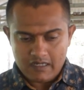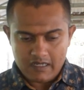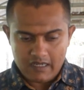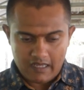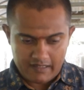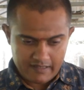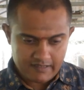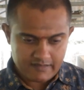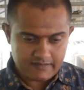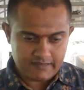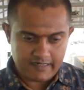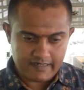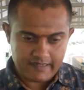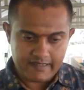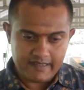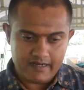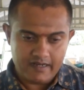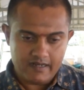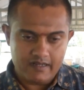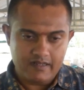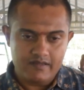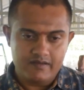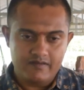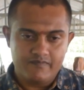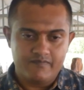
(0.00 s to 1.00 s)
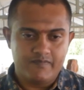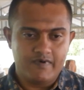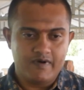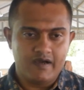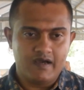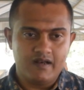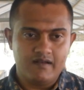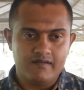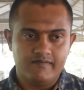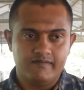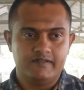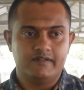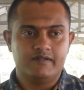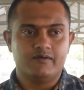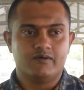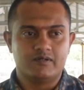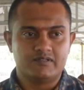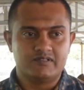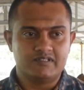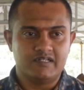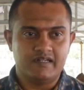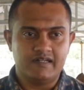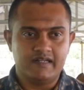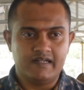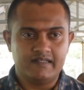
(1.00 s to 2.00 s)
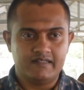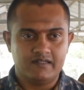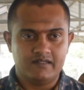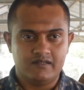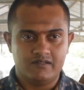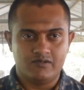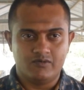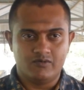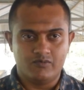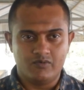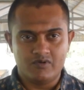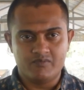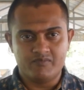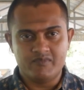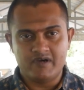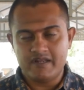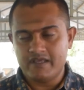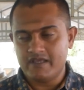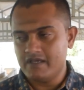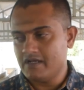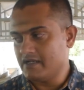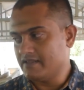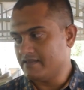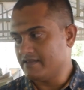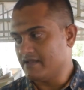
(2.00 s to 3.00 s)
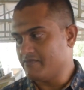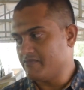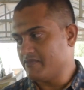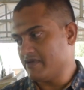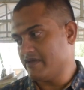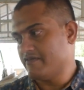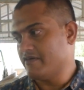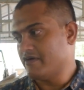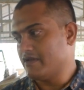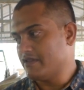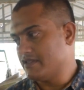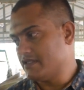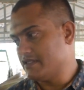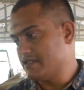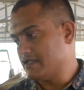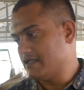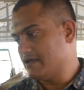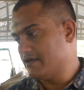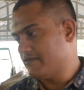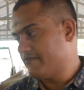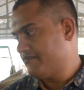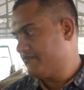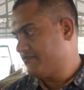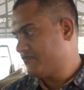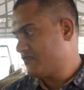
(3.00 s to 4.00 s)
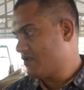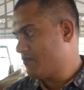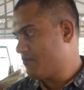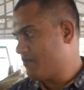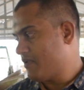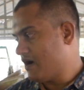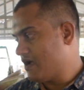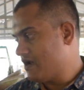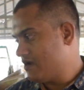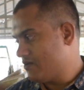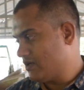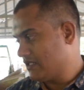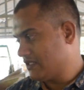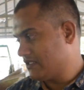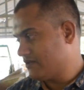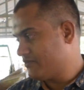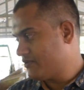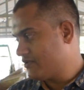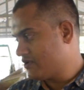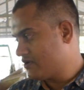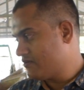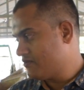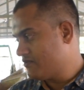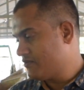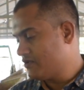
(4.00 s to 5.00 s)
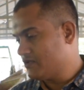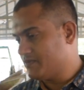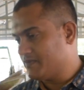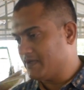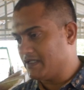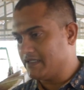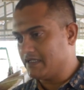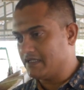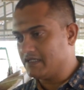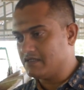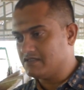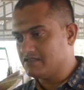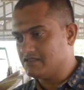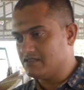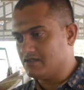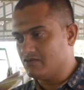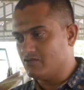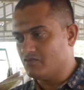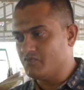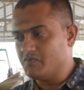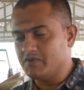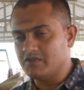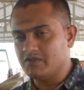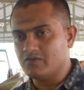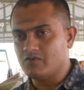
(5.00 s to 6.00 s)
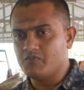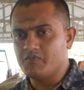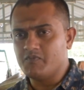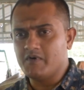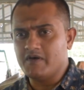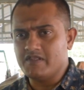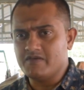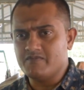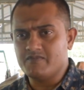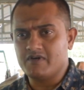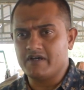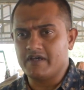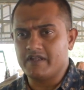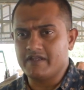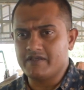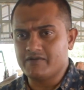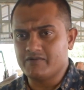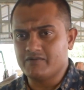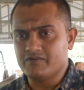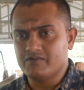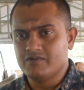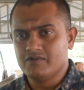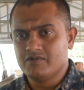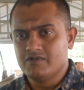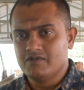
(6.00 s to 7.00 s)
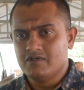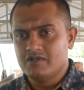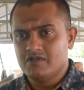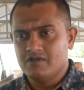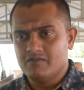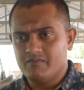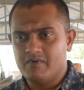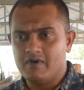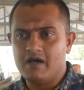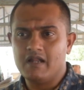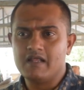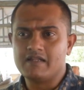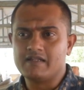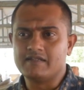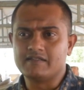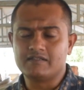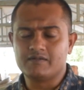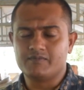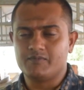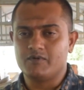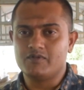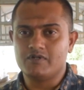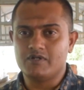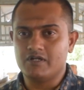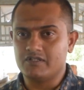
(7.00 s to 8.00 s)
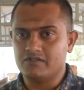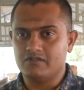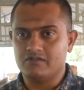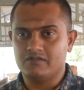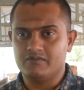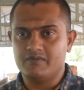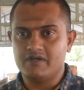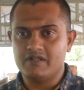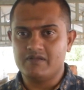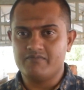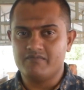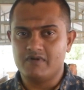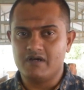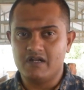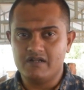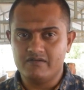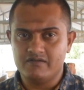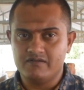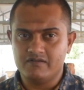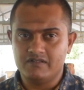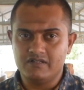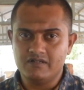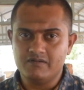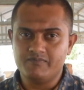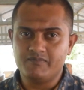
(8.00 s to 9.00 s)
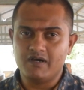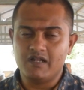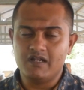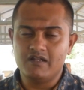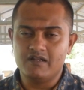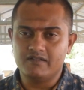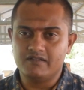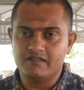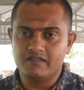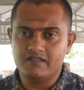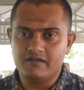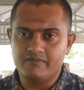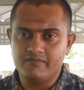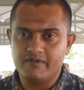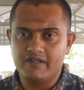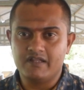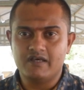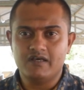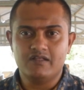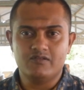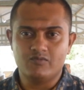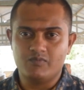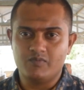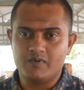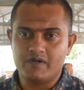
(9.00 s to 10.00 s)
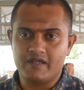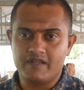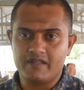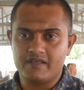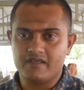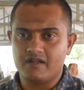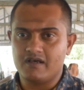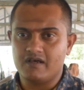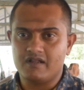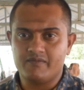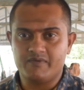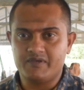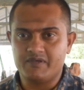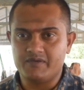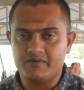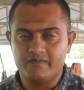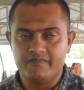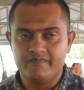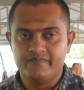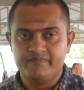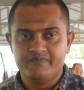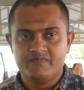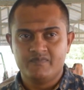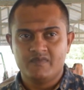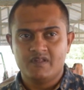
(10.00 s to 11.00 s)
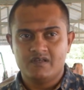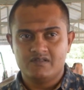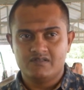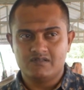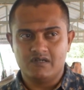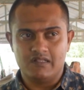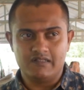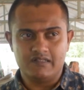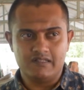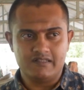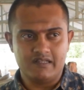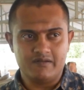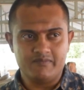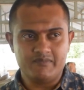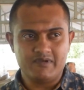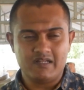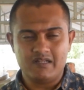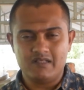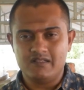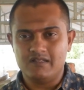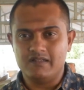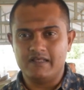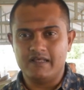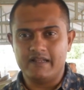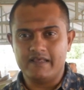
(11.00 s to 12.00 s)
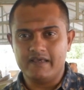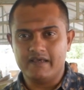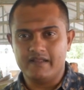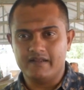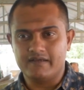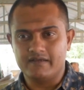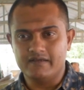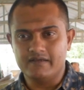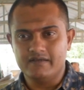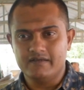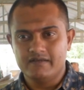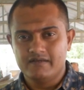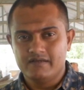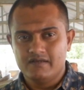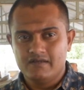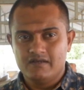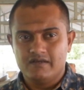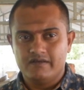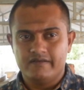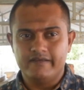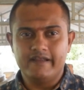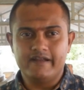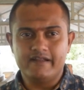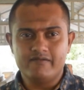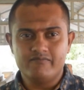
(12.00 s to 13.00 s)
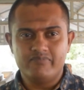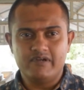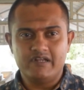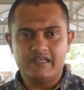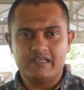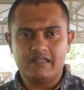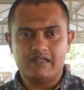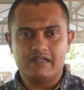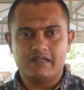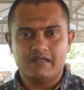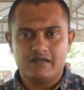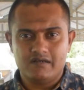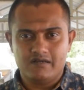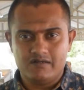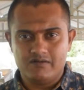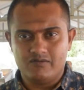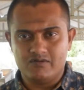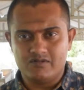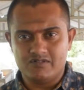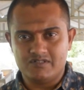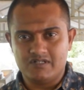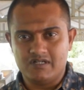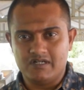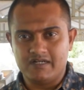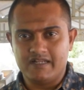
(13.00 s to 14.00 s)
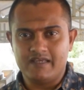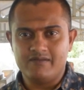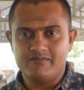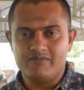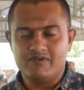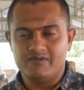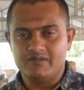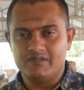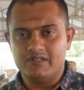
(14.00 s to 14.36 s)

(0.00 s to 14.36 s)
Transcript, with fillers: அதாங்க சார் கெரு பால் வந்துட்டு ஒரு சில நேரத்தில் அது ஒவ்வொரு மாதிரியான தன்மை வருது அதில் பால் வத்த போகும்போது பார்த்தீங்கன்னா உப்பு உப்பு அதிகமாக கறிக்கும் பாலை நிறுத்த போது நடத்தும் அந்த மாதிரி மாடு வந்துட்டு பால் நிறுத்துது அப்படின்னா அது உப்பு கறிக்க ஆரம்பிக்கும் ஸோ அந்த தன்மையில் அது நிறைய இருக்குது இடம் பிடிக்கலன்னா ஒரு சில டைமில்